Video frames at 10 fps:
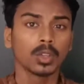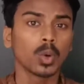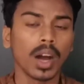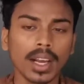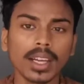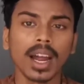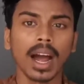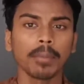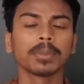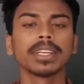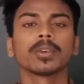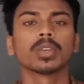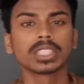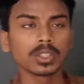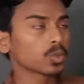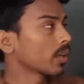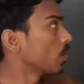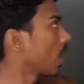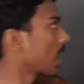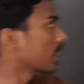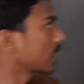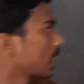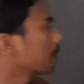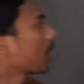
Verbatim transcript: तो अगर आप ये क्वेश्चन जो है वो अगर कर